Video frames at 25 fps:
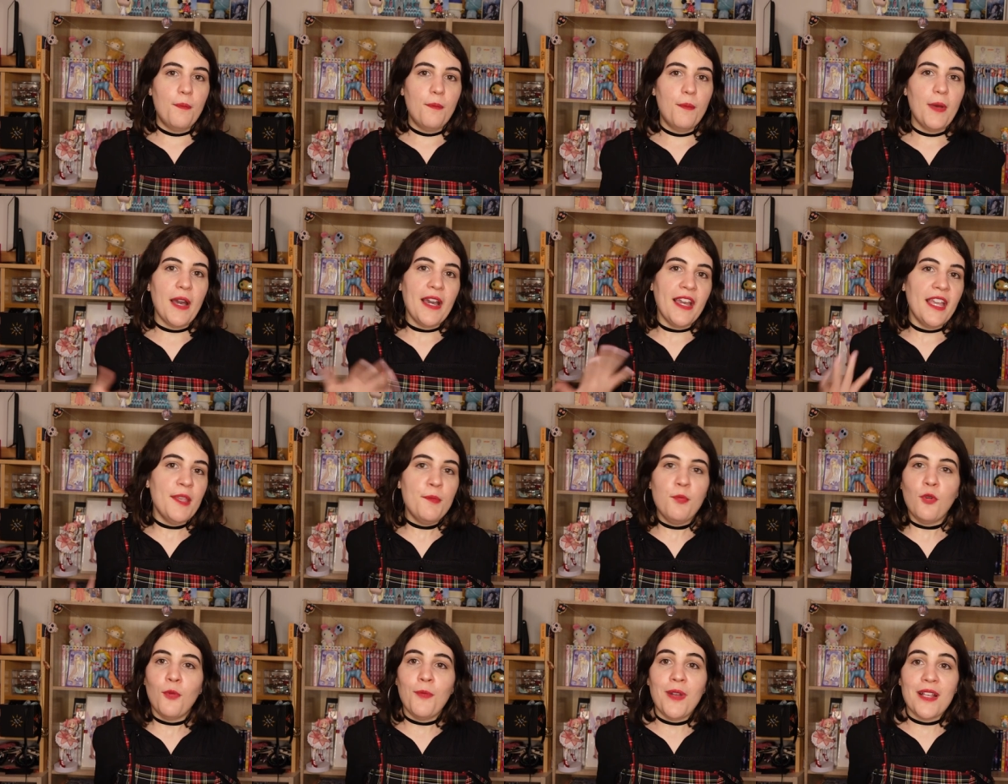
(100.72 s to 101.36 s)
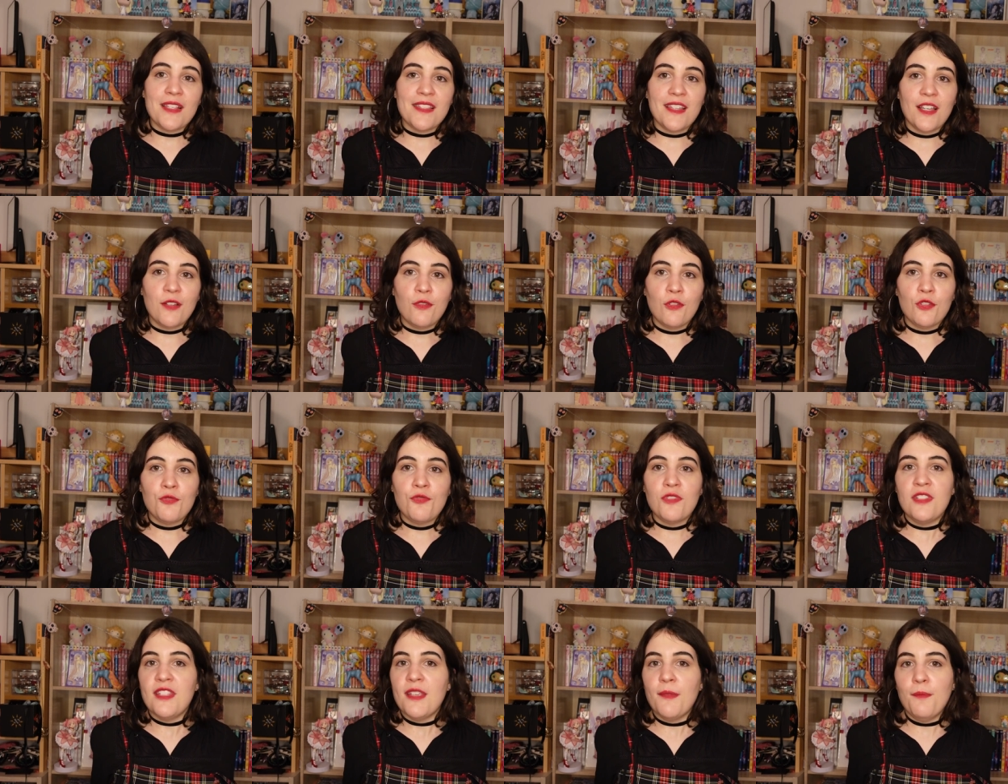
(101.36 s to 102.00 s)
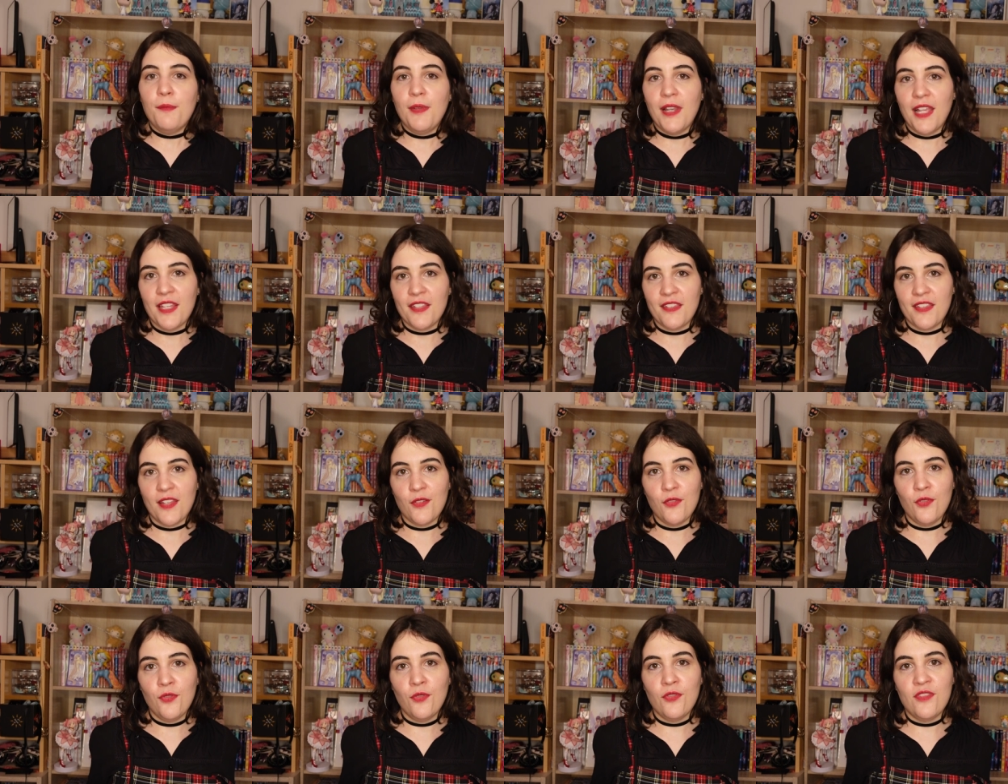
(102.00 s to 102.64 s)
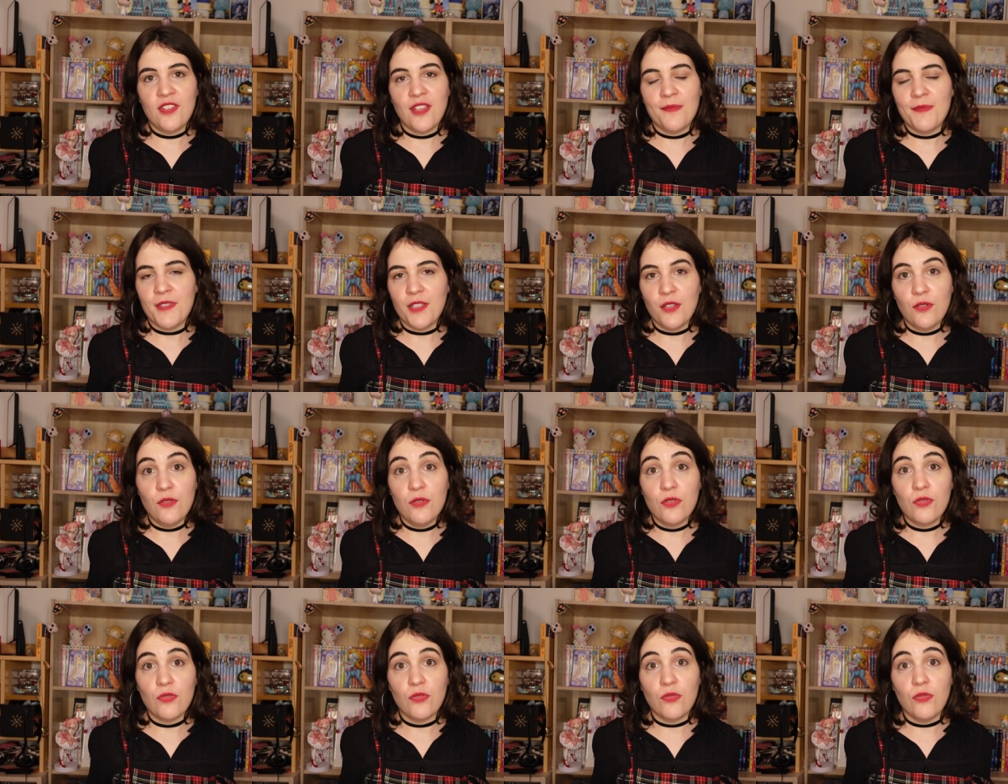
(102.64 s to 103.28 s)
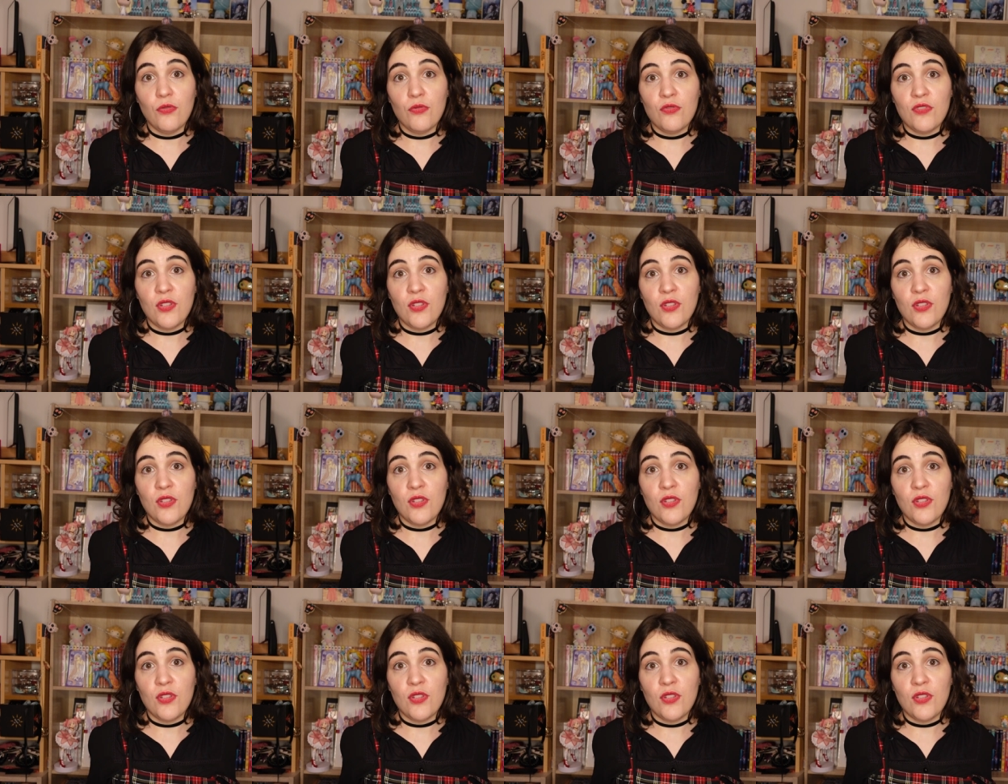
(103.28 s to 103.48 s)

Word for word: Pareil pour ma 58e place, Saludos Amigos, euh,